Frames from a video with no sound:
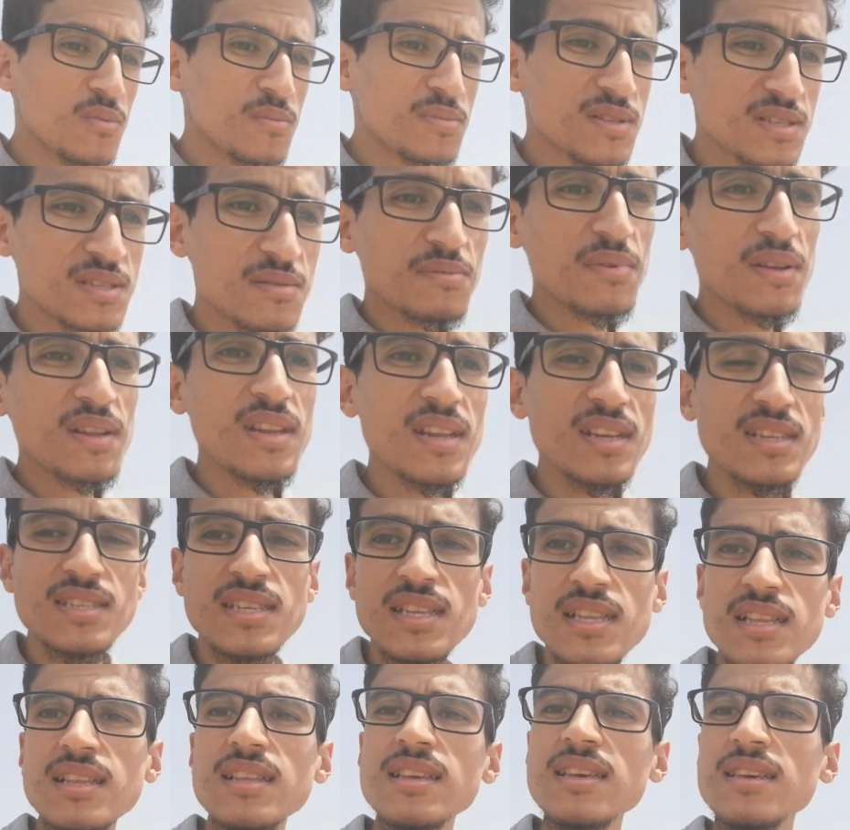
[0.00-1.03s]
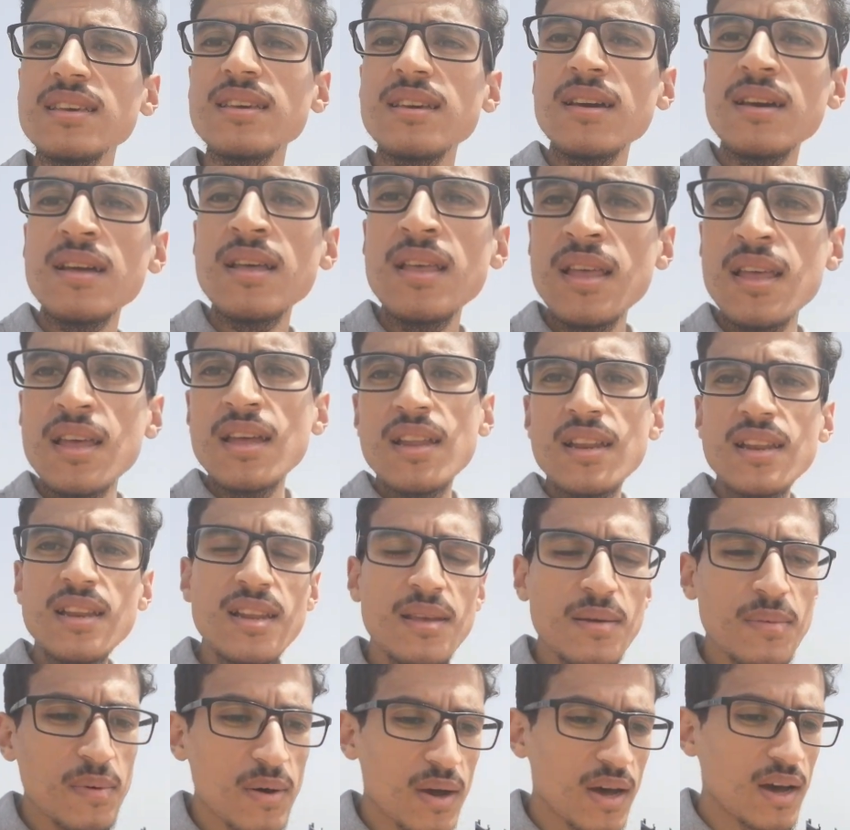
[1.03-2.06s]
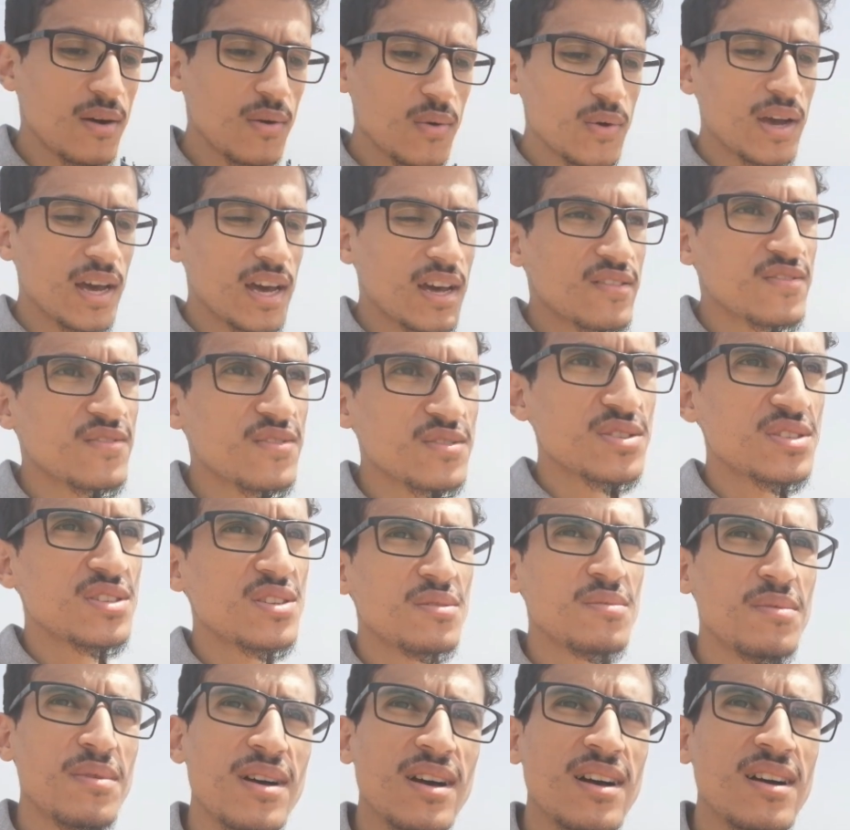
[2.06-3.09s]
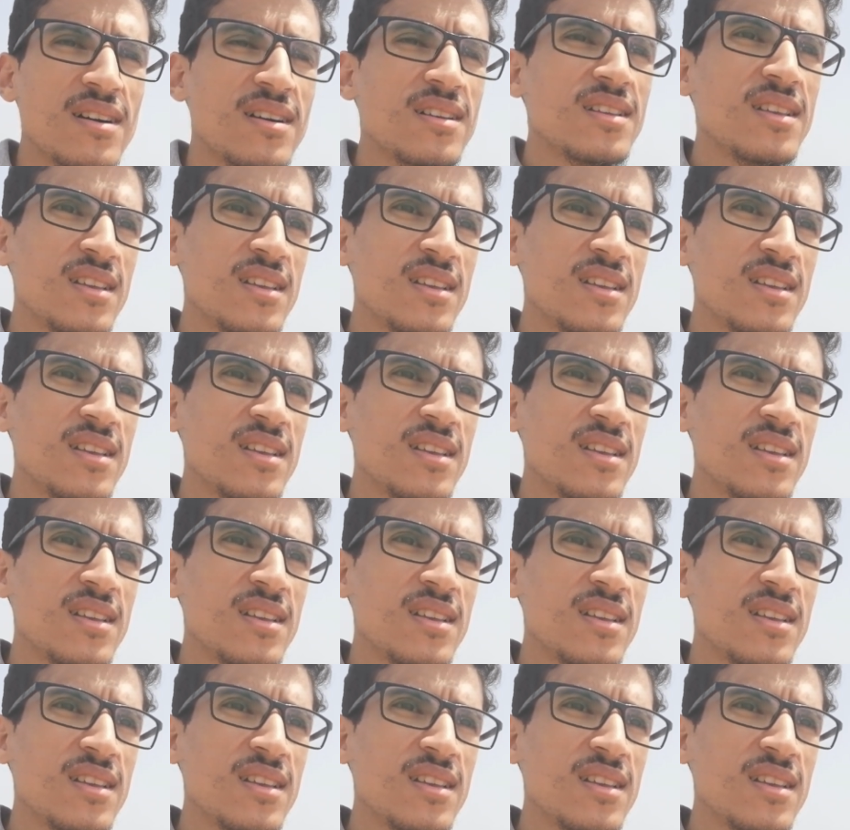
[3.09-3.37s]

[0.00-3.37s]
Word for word: بالنسبه للناس اللي اللي بغاو يعرفوا شنو هما